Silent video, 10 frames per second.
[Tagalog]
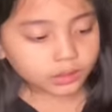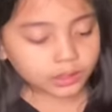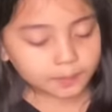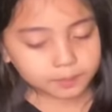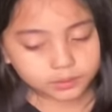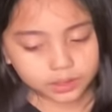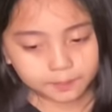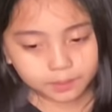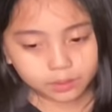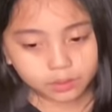Tapos
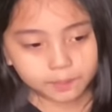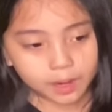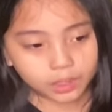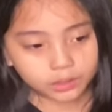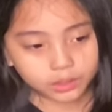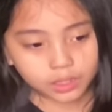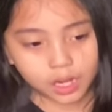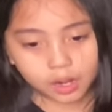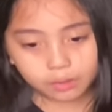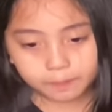sabi ko, eh bakit
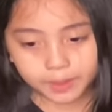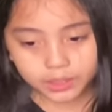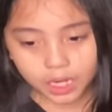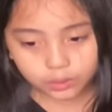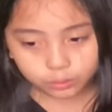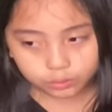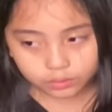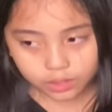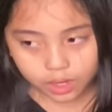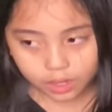ikaw, payatot
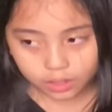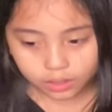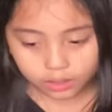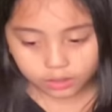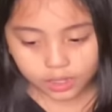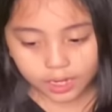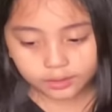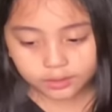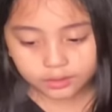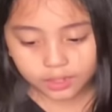ka? Kain
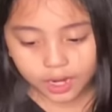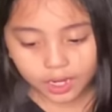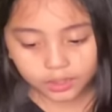ka na kain,